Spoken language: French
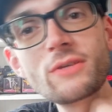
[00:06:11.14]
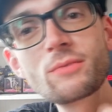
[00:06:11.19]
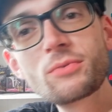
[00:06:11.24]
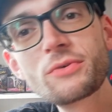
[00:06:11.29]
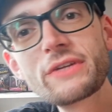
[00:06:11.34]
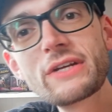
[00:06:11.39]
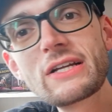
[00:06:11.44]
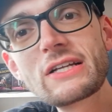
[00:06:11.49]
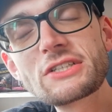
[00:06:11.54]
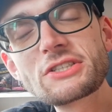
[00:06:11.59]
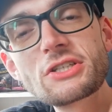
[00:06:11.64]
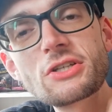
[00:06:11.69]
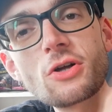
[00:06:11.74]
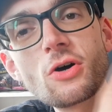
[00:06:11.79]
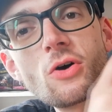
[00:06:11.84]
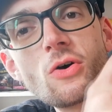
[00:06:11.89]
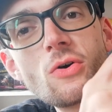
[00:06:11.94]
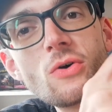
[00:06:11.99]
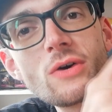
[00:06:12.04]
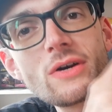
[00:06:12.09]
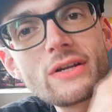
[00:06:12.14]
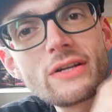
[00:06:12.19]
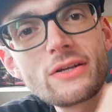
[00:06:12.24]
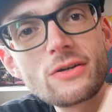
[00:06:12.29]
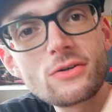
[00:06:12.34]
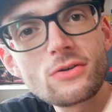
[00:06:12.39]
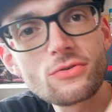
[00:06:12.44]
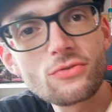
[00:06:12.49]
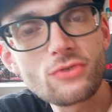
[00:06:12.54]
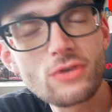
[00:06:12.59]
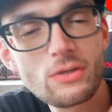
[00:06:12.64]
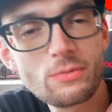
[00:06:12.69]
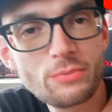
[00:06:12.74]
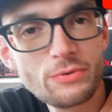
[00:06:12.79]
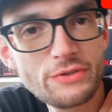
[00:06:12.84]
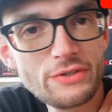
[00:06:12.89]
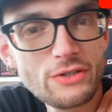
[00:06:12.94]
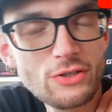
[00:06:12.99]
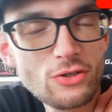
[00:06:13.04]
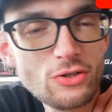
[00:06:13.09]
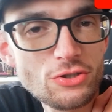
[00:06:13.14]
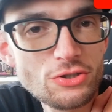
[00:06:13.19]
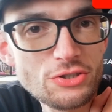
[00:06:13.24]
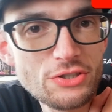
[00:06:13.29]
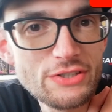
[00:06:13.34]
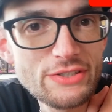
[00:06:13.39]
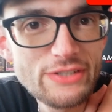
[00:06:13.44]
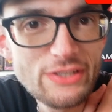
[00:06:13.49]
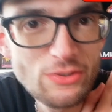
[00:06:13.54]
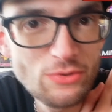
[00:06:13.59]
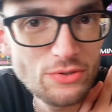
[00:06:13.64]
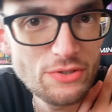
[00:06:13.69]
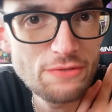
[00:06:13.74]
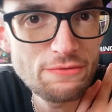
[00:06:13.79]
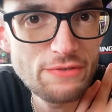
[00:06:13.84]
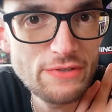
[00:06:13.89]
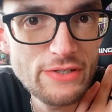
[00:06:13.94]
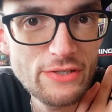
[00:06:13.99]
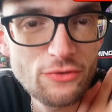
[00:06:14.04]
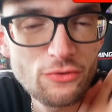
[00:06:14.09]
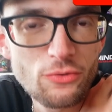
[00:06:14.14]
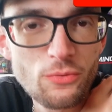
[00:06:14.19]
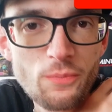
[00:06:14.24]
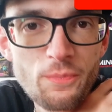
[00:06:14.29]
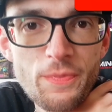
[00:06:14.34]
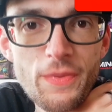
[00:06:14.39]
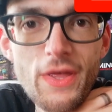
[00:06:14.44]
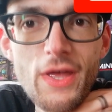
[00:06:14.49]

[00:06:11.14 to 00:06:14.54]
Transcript: abonner à la chaîne en cliquant sur la petite cloche des notifications.